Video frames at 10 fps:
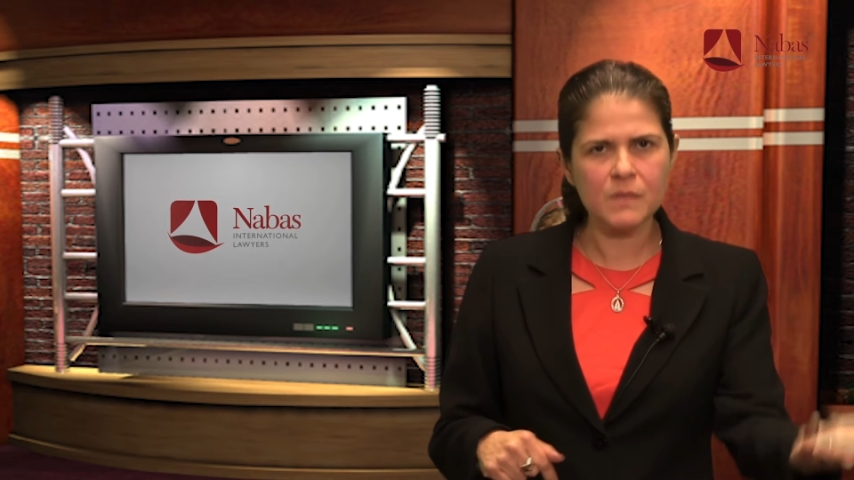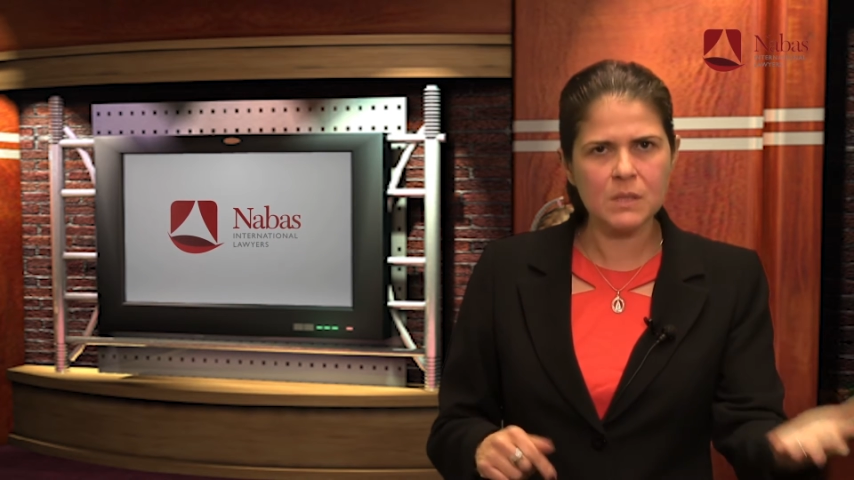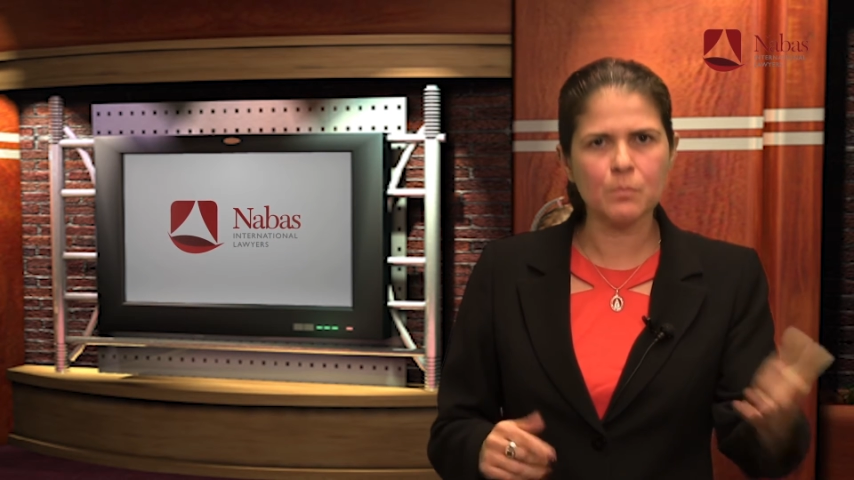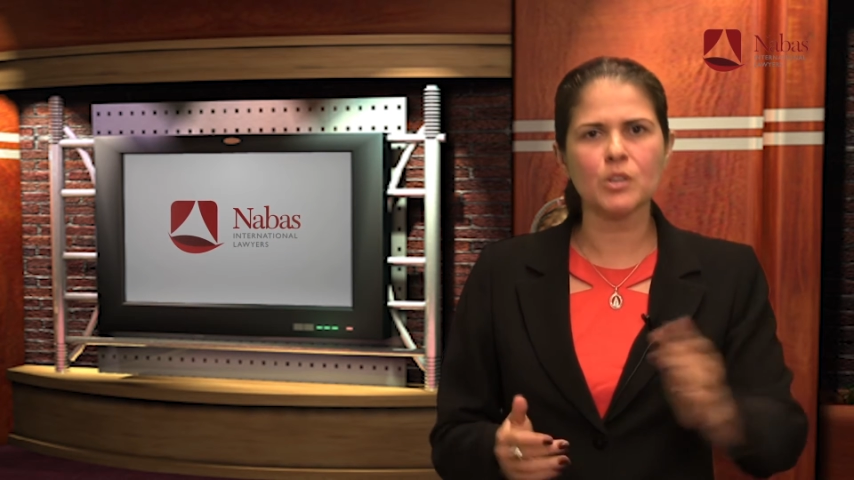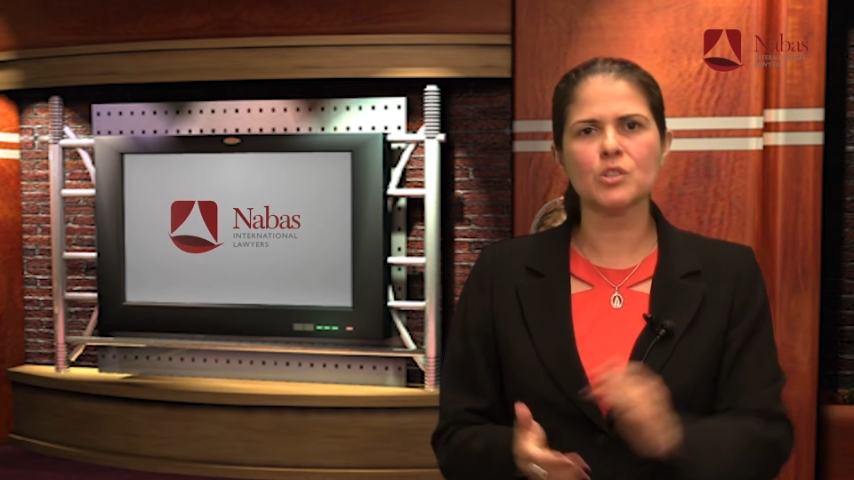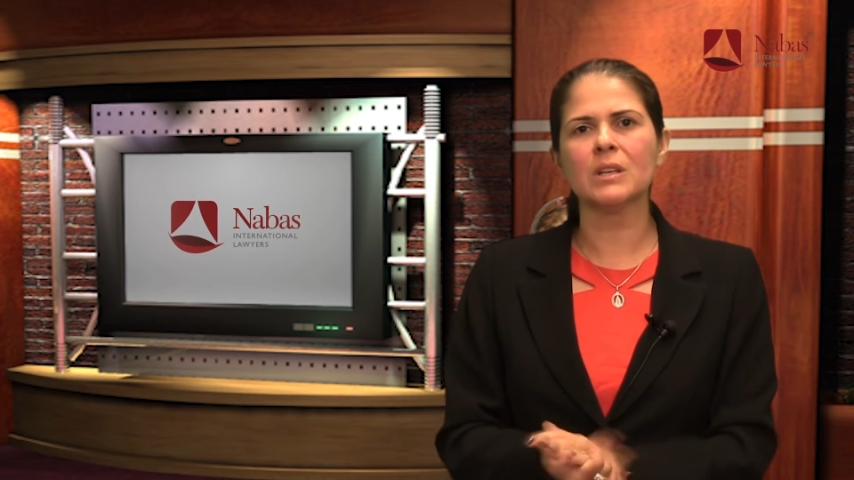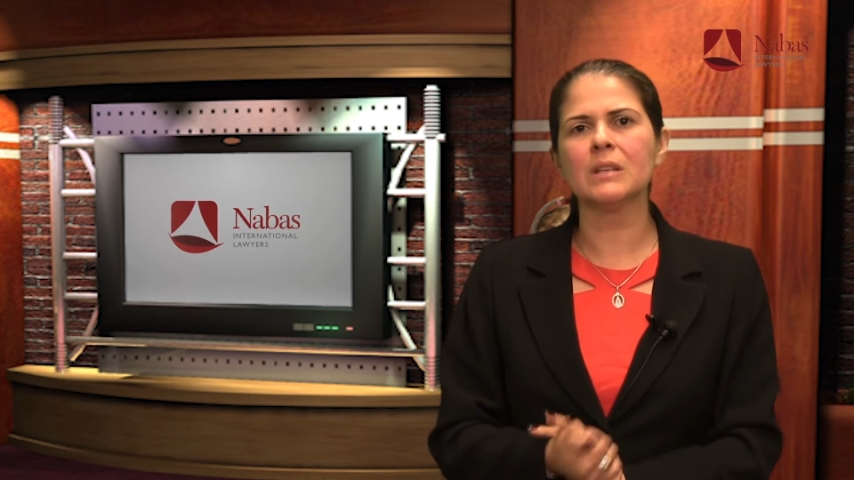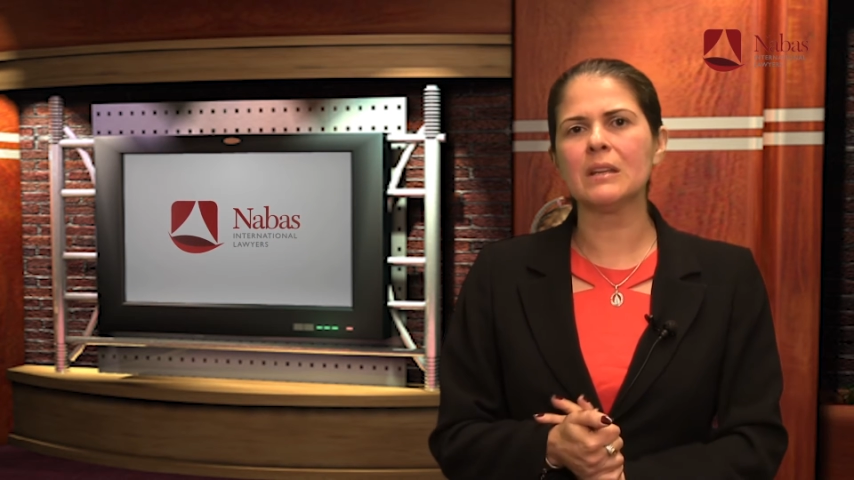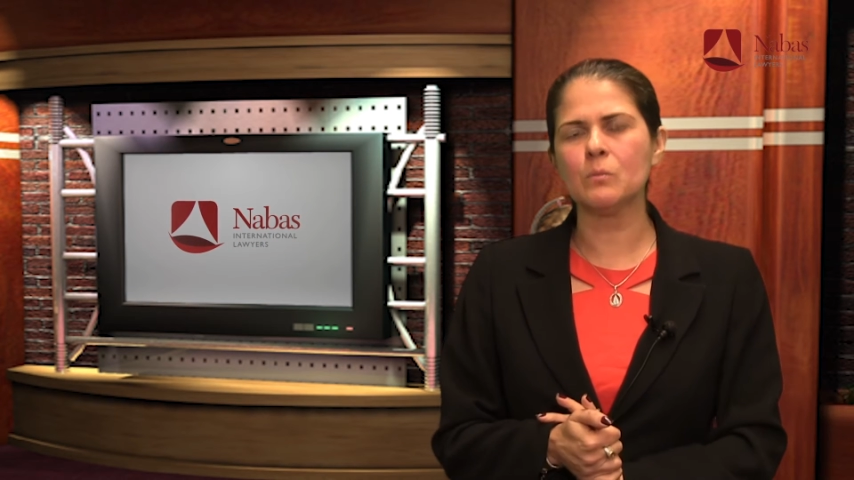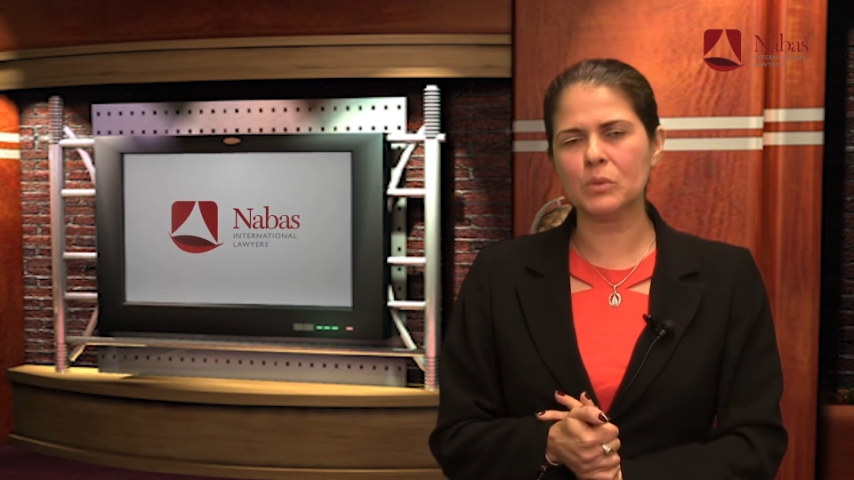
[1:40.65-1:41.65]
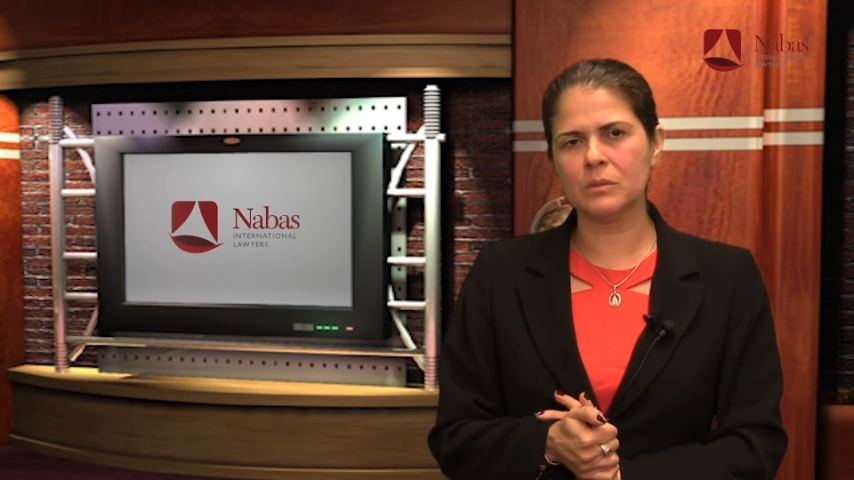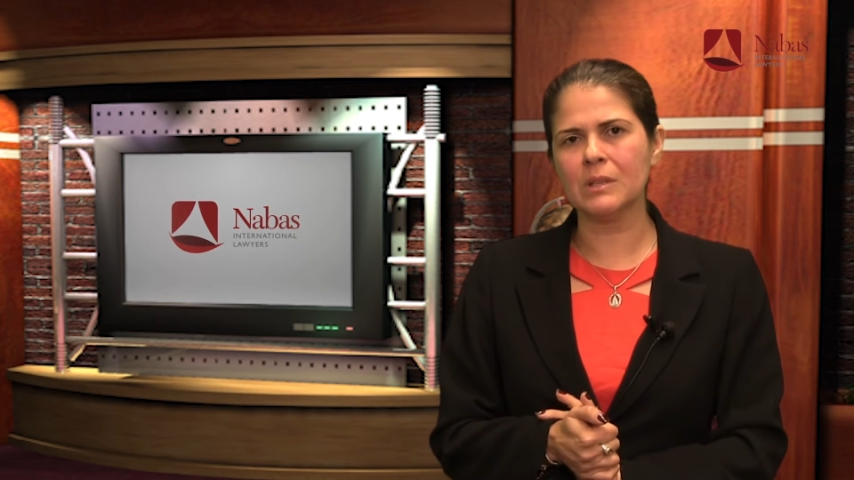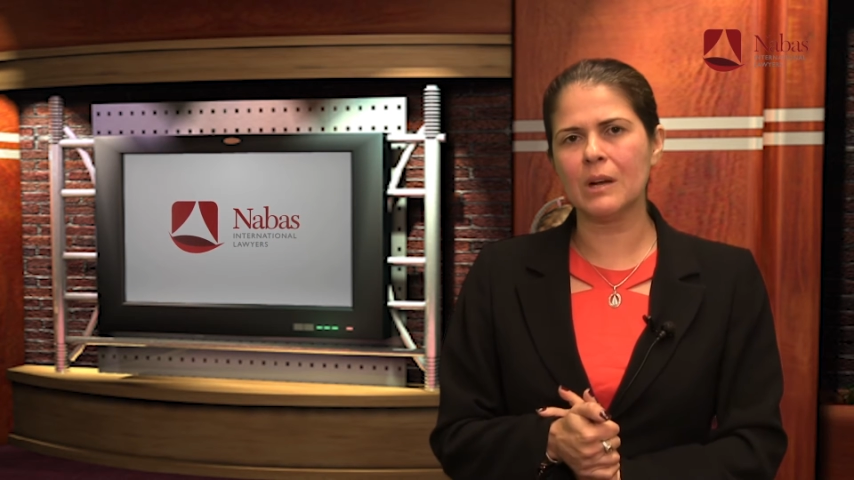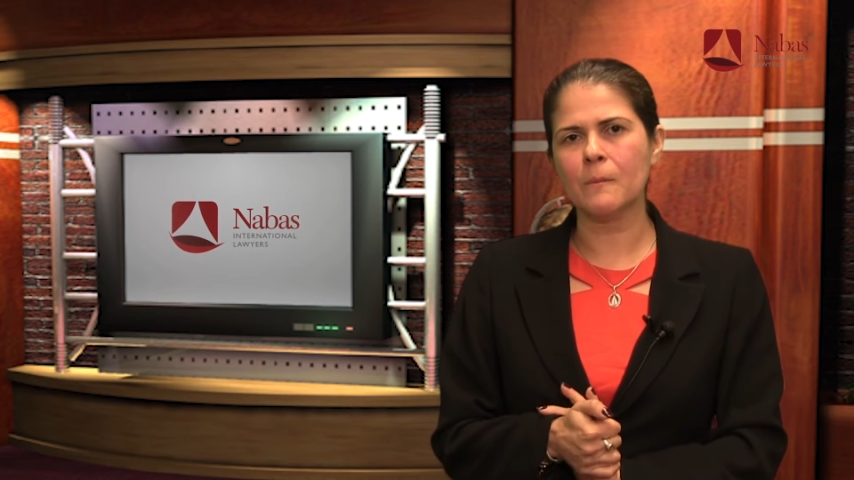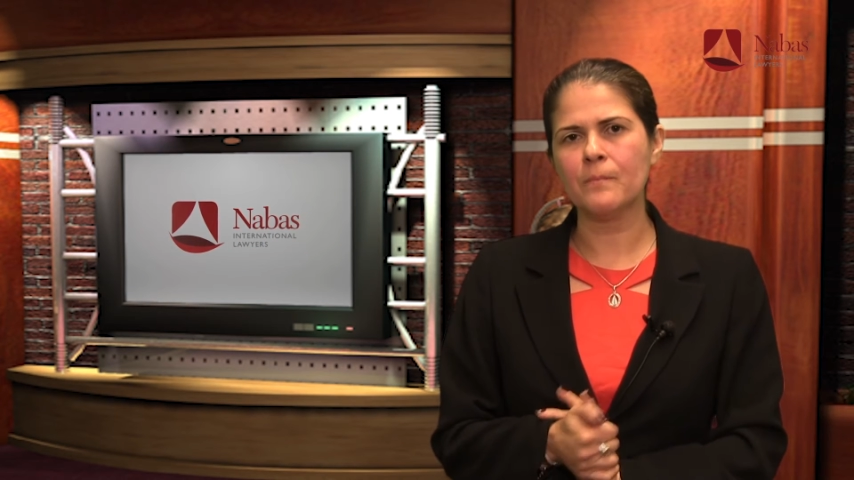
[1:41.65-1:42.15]
você pode tirar tá em
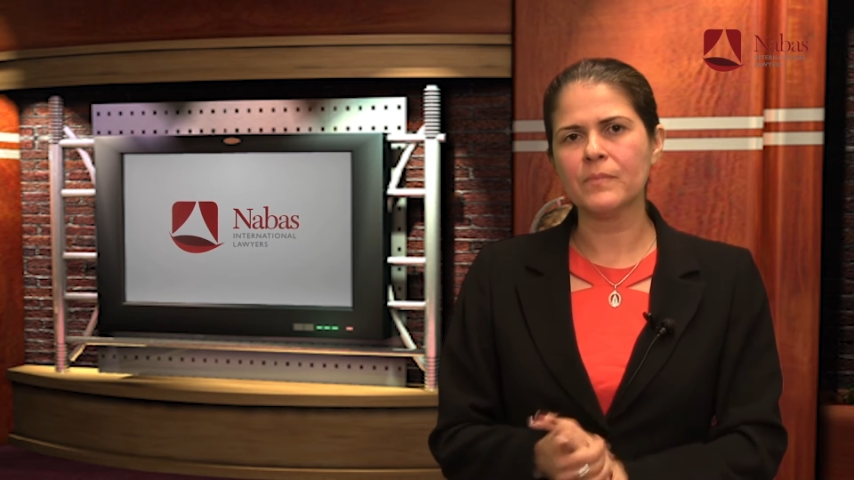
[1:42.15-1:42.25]
Portugal,